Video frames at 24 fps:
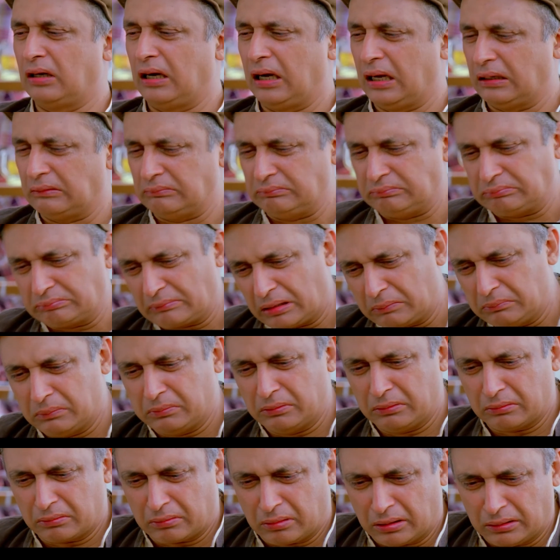खान पिमल
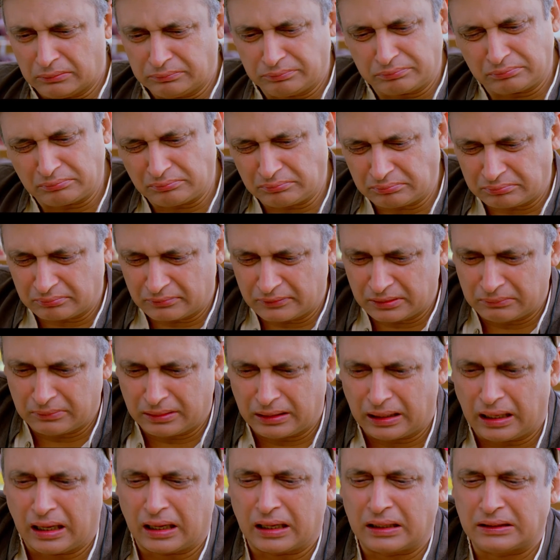रॉय
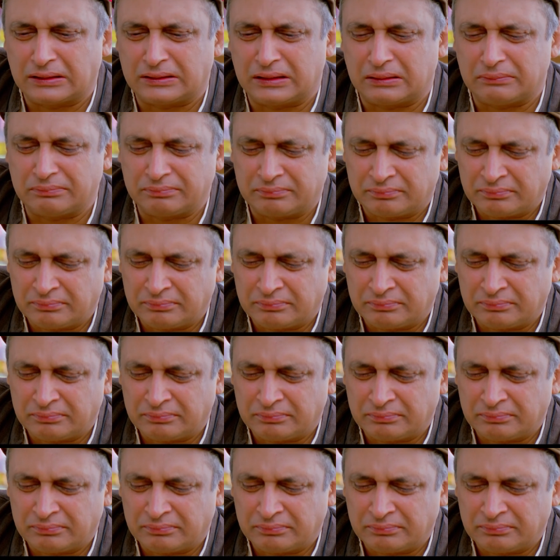बना गए सब